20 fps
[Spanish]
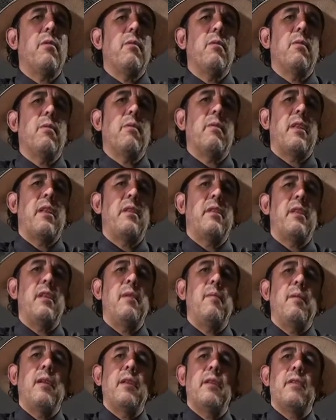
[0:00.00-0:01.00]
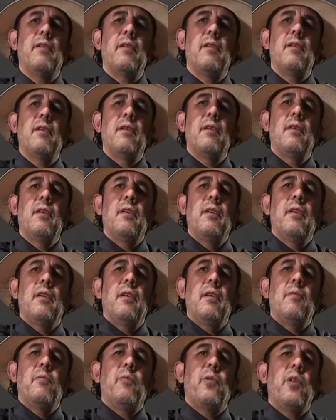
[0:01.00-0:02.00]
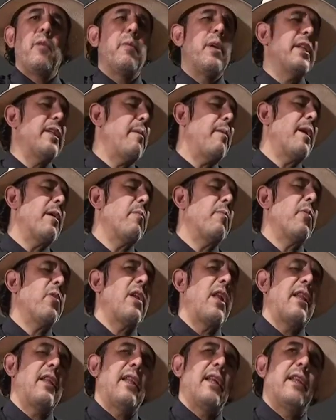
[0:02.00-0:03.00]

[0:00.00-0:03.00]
o sensibles, pues me llevaron por las